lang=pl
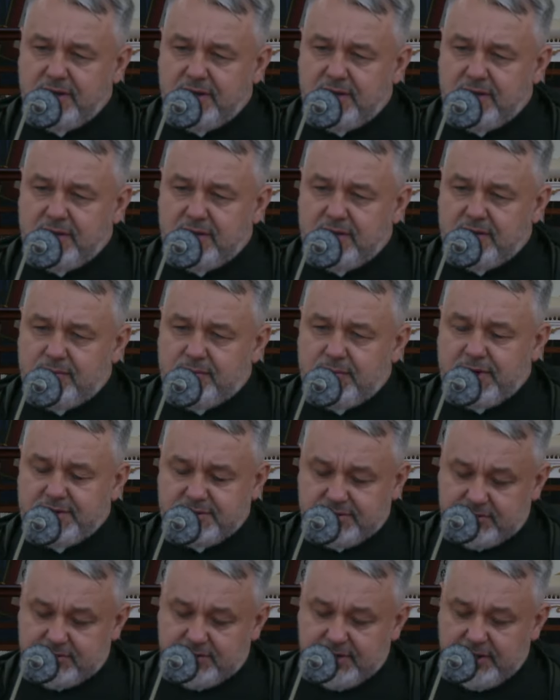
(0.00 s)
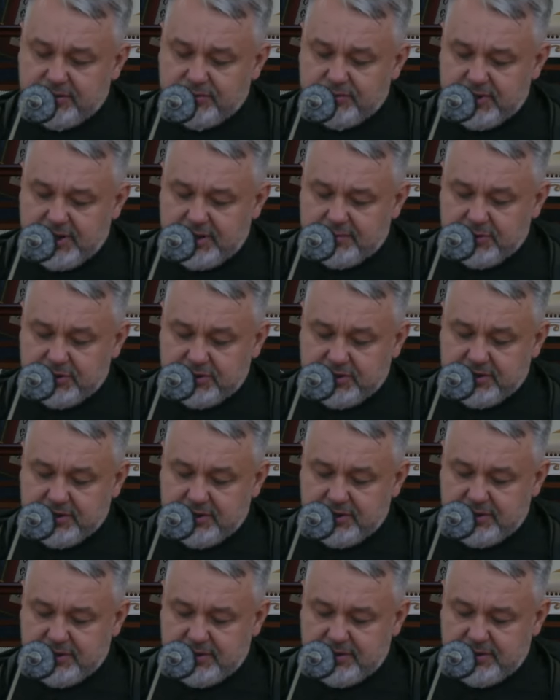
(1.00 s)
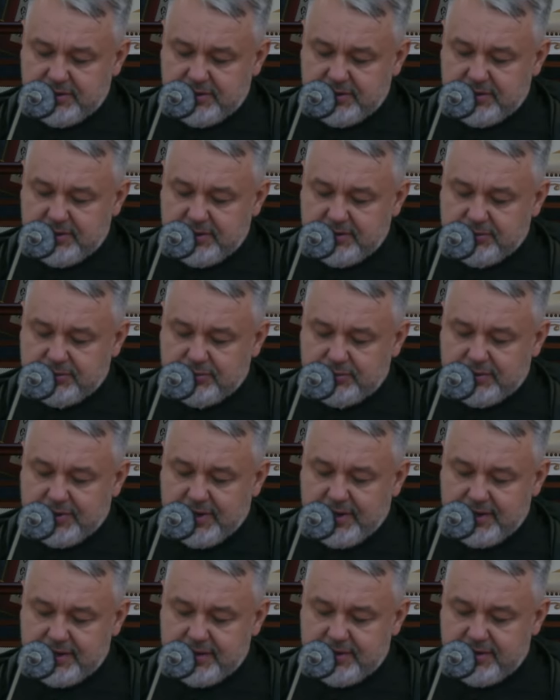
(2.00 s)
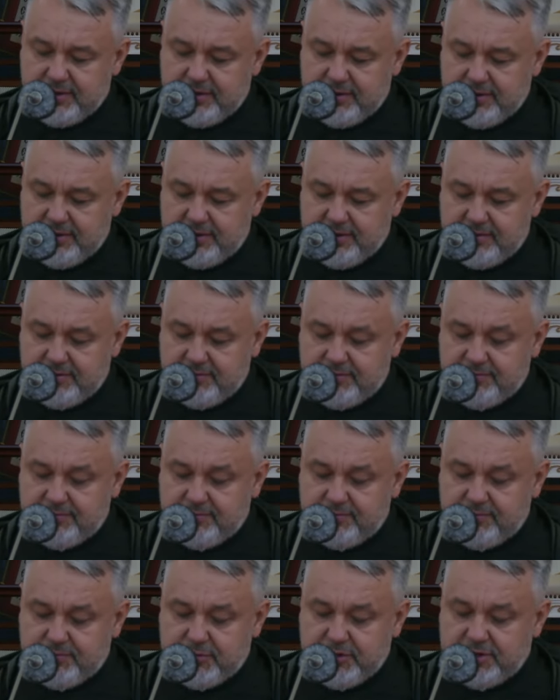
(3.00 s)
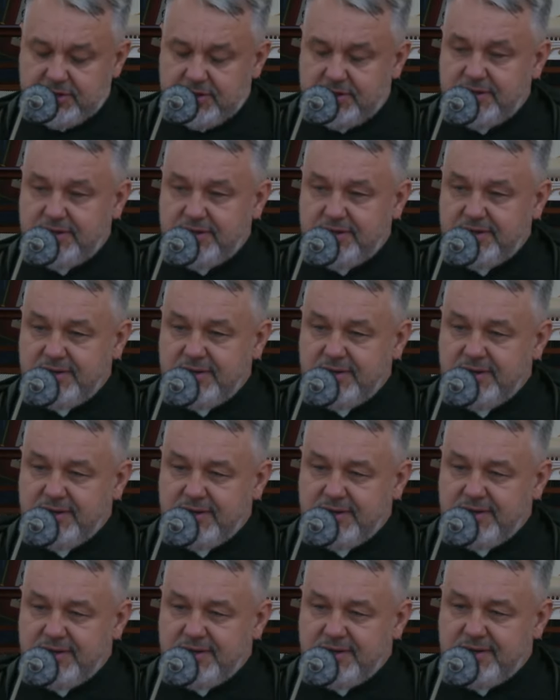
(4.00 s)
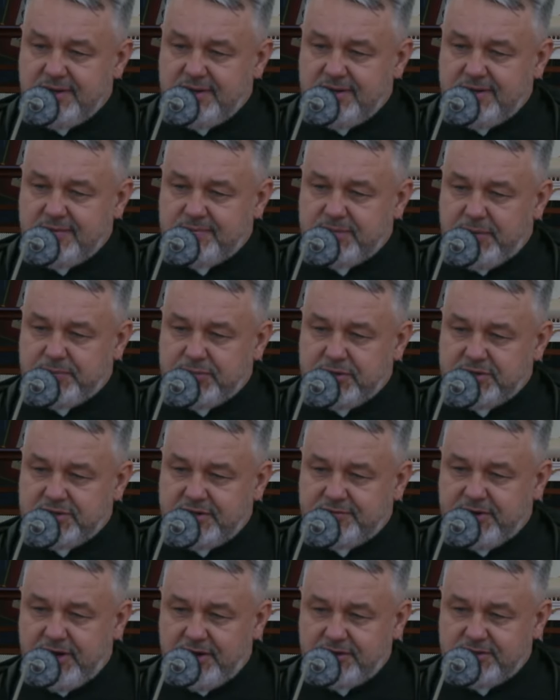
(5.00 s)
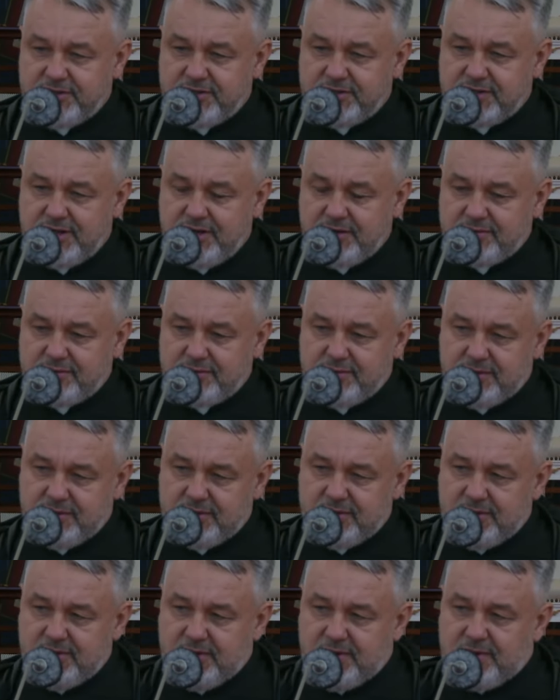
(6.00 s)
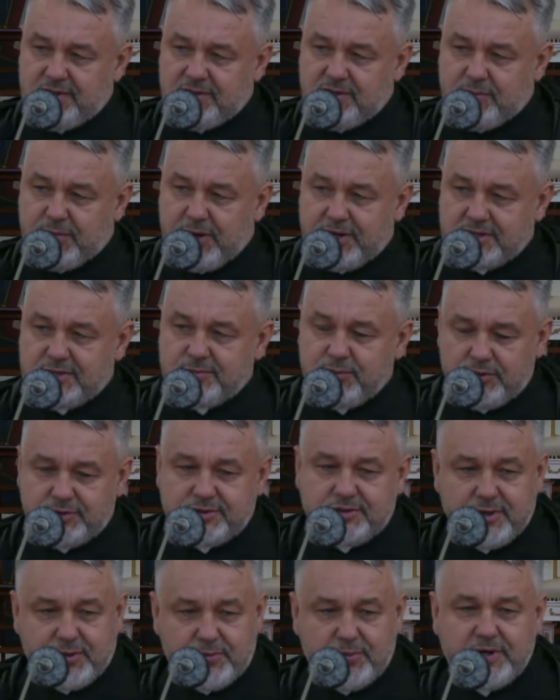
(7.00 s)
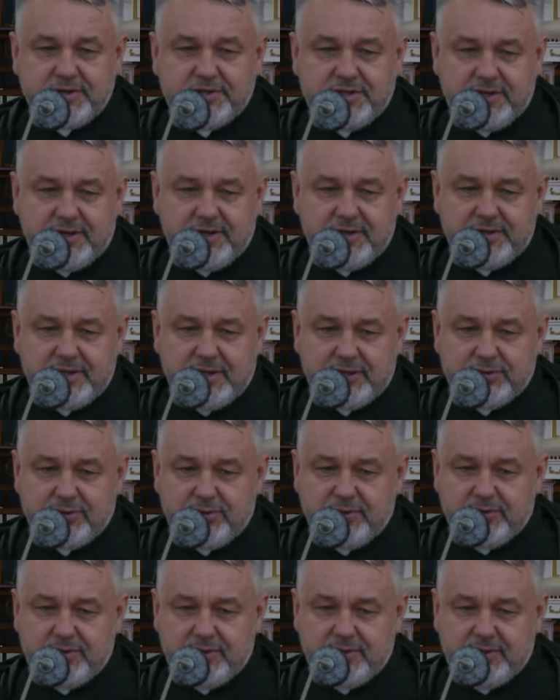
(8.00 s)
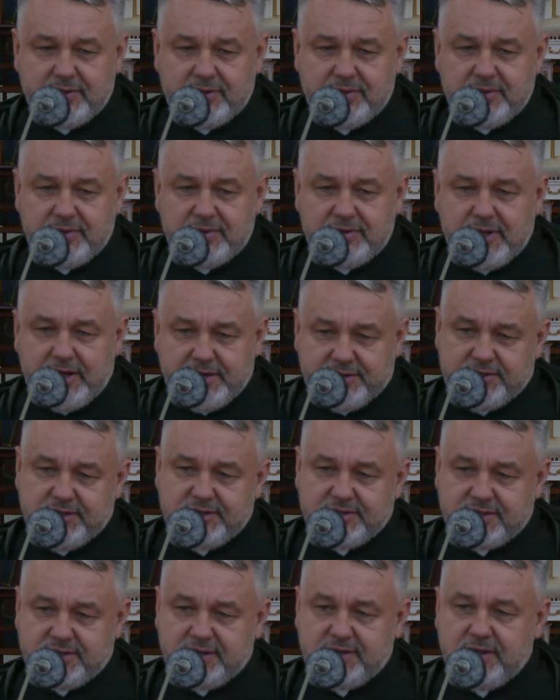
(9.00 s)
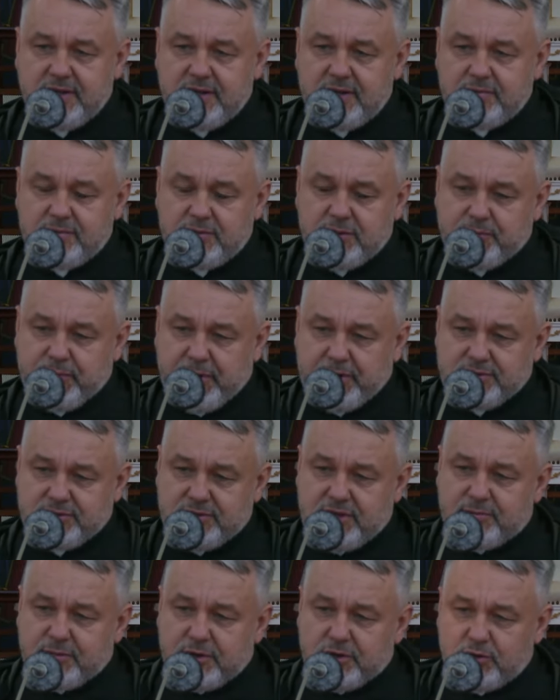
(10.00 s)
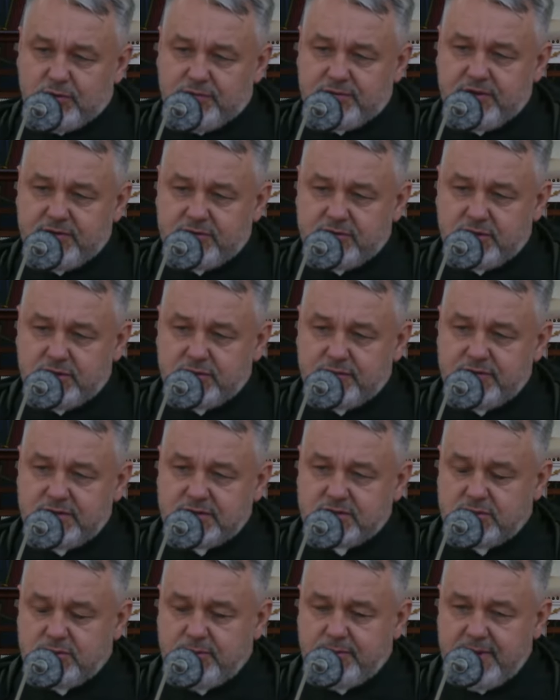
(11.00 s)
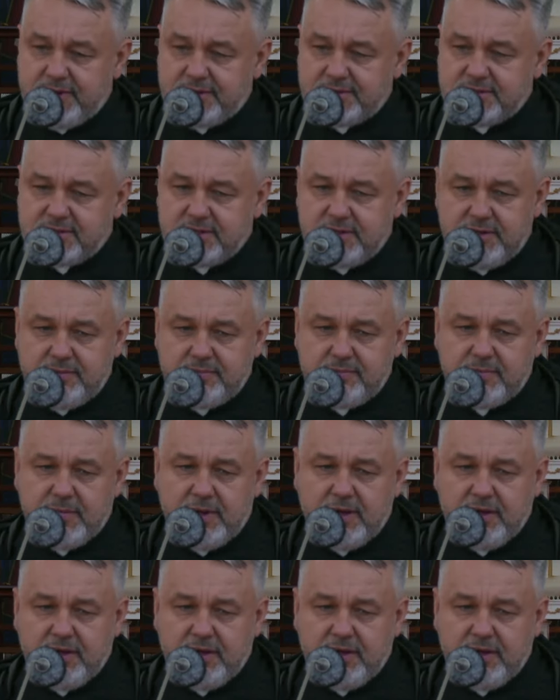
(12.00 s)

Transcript: E, bardzo odnajdujemy się tutaj w myśli papieża Franciszka, który no, bardzo mocno kładzie na to nacisk. My pracujemy głównie w środowisku męskim.